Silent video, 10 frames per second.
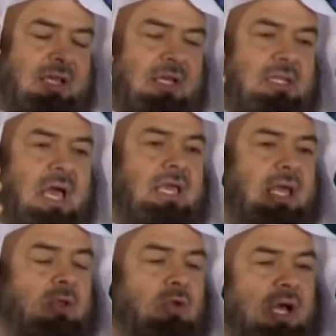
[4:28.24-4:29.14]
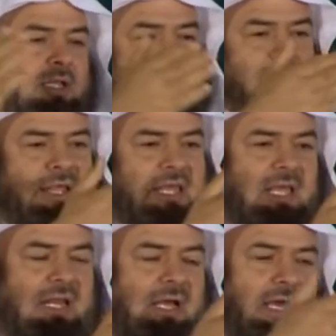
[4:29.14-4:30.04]
تخيل كل واحد مثل ما
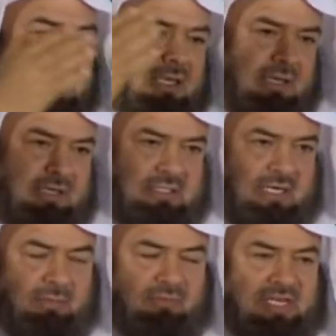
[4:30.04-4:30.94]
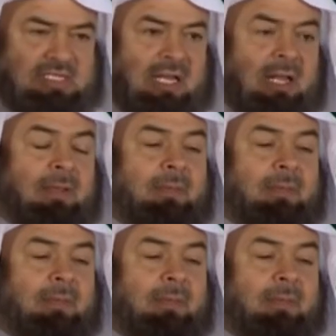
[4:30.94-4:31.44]
ذكر اخي الشيخ ابو فيصل